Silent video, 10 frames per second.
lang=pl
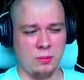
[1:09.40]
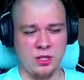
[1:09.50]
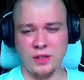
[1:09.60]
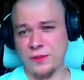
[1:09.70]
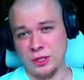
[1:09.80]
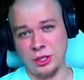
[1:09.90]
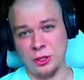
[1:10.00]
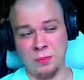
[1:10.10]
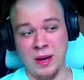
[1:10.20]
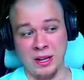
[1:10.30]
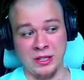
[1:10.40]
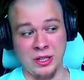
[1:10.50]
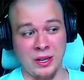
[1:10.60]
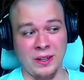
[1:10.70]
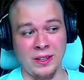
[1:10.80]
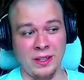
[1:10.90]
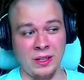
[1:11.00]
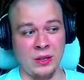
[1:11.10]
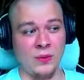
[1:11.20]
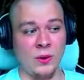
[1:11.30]
tym zachwycić bardziej
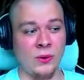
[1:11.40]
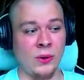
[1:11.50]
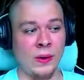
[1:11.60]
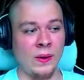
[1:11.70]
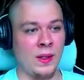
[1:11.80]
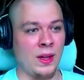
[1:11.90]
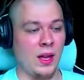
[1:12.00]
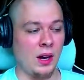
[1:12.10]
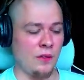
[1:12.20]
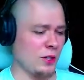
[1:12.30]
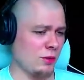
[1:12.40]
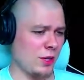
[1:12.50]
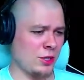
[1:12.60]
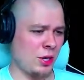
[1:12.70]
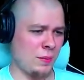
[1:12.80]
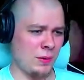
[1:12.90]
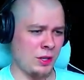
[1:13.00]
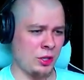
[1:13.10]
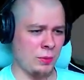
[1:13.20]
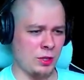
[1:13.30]
i w ogóle. Ale w każdym razie
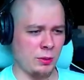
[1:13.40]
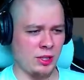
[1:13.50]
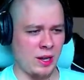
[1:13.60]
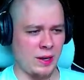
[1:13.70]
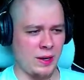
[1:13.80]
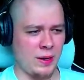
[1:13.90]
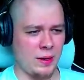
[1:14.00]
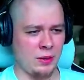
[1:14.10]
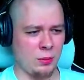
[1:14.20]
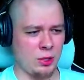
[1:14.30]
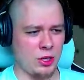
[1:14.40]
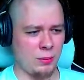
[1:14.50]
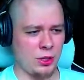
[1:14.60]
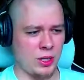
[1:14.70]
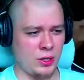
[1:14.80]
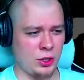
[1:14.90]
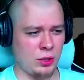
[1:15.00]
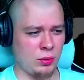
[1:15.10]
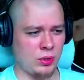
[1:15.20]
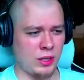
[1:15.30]
lecimy sobie dalej i domyślam się, że
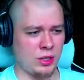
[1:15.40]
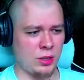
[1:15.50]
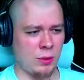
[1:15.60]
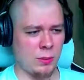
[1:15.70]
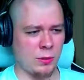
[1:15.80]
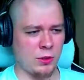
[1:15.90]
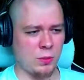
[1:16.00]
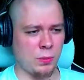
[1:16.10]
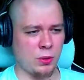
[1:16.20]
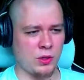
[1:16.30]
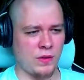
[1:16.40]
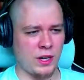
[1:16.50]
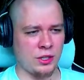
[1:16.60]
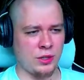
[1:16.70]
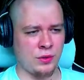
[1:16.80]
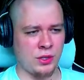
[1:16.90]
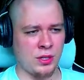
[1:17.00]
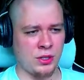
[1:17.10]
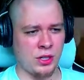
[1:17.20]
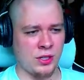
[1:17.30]
tutaj trzeba po prostu porozwalać te
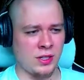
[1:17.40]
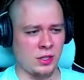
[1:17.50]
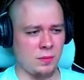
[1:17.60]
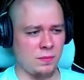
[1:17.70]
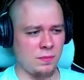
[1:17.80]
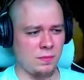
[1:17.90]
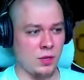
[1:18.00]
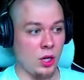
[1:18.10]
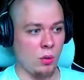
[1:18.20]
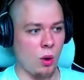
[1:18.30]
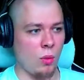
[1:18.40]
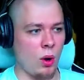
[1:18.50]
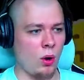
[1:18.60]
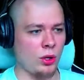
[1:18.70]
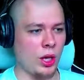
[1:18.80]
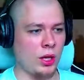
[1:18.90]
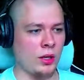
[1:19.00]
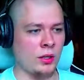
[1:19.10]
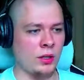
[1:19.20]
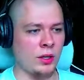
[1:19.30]
wszystkie rzeczy, znaczy... Wo, wo, o nie, nie,
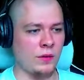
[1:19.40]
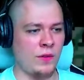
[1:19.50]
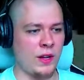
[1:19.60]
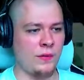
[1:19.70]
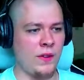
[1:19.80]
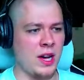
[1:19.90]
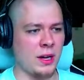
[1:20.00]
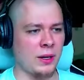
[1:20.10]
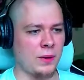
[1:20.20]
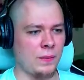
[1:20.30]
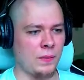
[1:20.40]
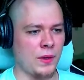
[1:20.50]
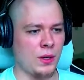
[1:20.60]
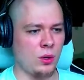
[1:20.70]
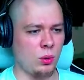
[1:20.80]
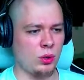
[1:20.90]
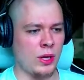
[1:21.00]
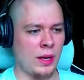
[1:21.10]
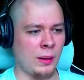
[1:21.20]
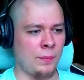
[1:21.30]
nie, nie, nie, fuck, fuck!
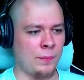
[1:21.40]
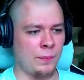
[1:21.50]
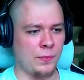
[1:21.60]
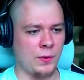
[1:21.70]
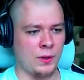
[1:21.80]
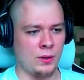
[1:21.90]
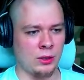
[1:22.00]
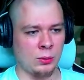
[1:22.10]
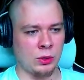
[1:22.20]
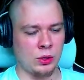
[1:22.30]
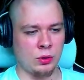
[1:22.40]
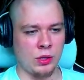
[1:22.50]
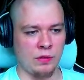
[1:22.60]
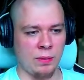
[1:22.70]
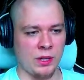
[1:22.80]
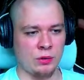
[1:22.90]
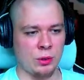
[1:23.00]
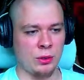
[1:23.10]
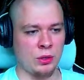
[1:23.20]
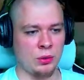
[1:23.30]
Kurde! A dobrze, że tutaj wpadł,
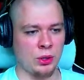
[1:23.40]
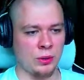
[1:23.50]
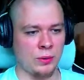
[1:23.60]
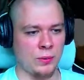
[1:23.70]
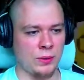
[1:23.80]
że mi nie uciekł.